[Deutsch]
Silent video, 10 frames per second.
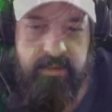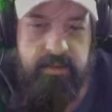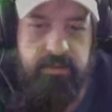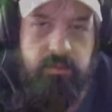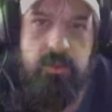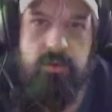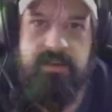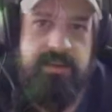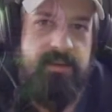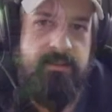Wo ich schon
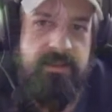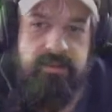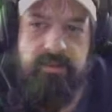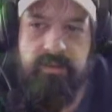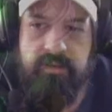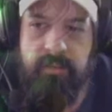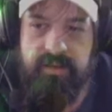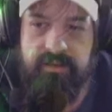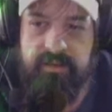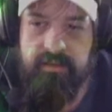gesagt habe, dass es nicht
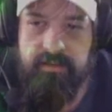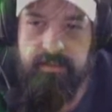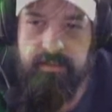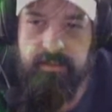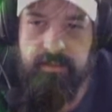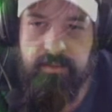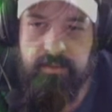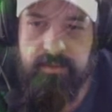meins ist. So, was